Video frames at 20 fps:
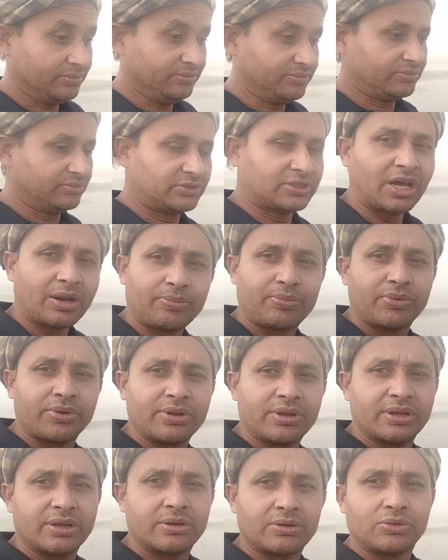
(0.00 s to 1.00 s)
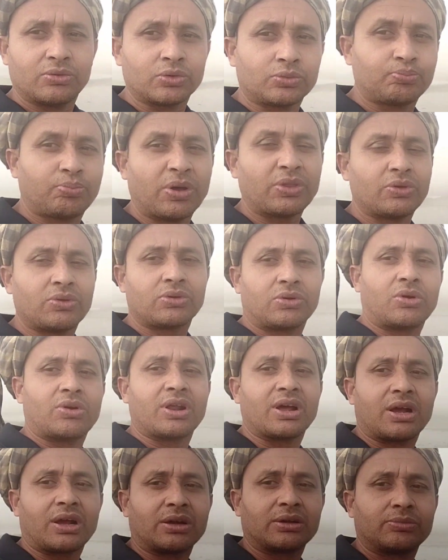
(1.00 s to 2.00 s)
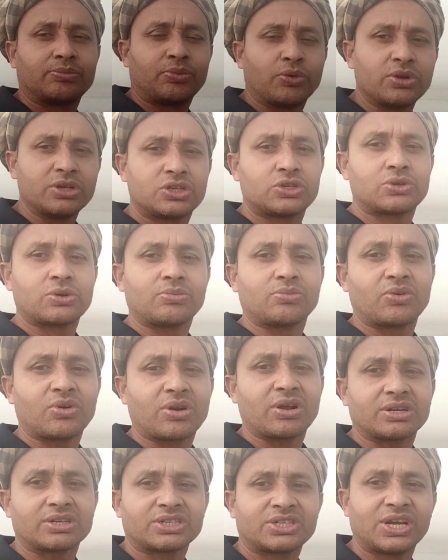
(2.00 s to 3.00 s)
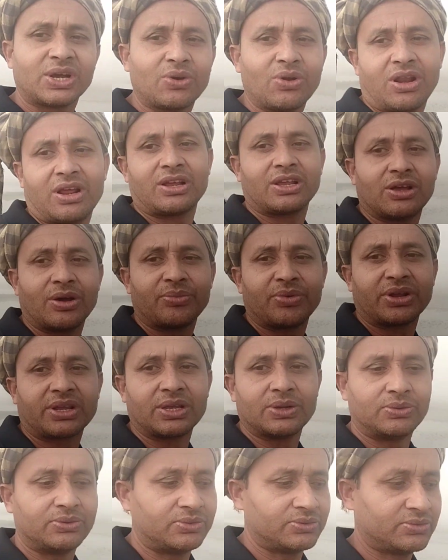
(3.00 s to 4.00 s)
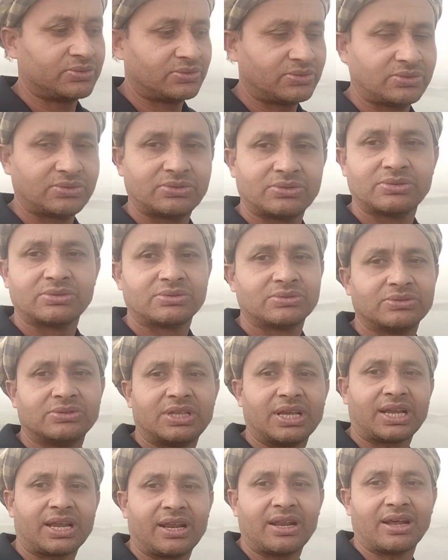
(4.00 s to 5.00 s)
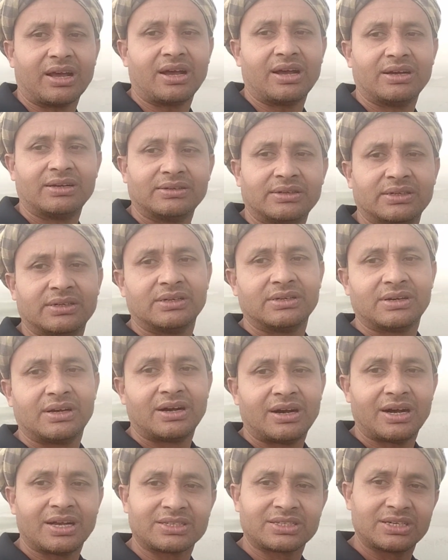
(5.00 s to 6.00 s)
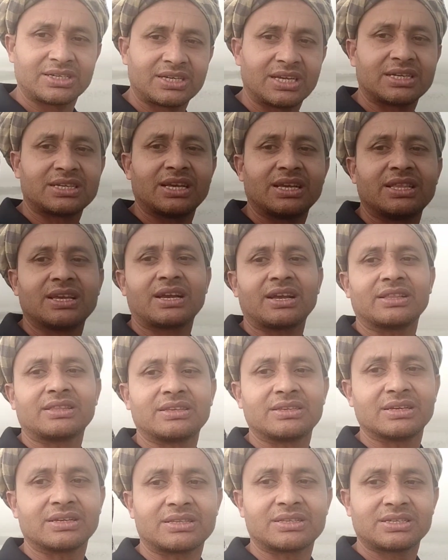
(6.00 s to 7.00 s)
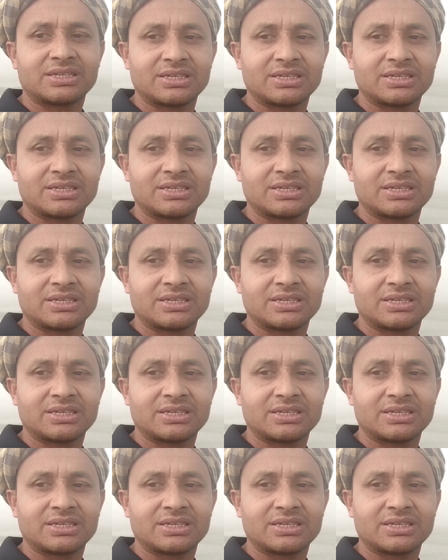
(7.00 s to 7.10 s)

তারপরে উৎপাদন করা পরিশ্রম করা সেগুলোকে আমরা কেউ দেখি না আজকে সেটাই দেখাতে যাচ্ছি